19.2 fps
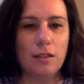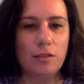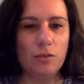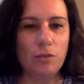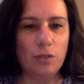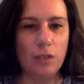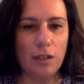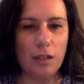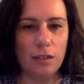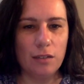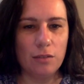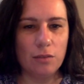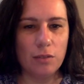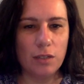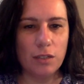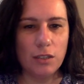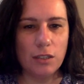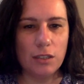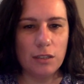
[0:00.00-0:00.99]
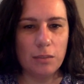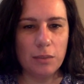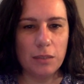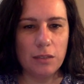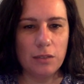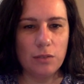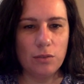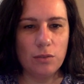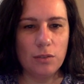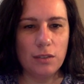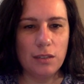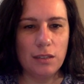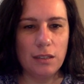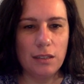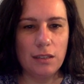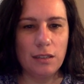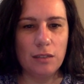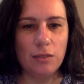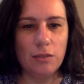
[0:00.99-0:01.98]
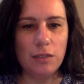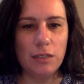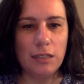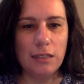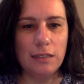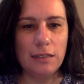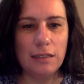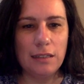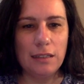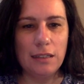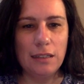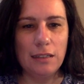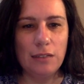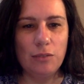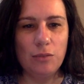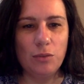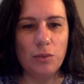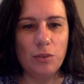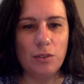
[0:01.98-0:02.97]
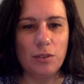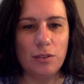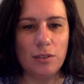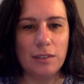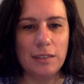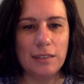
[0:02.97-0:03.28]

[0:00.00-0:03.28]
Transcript: Voilà, donc là j'ai l'impression que c'est connecté, donc euh,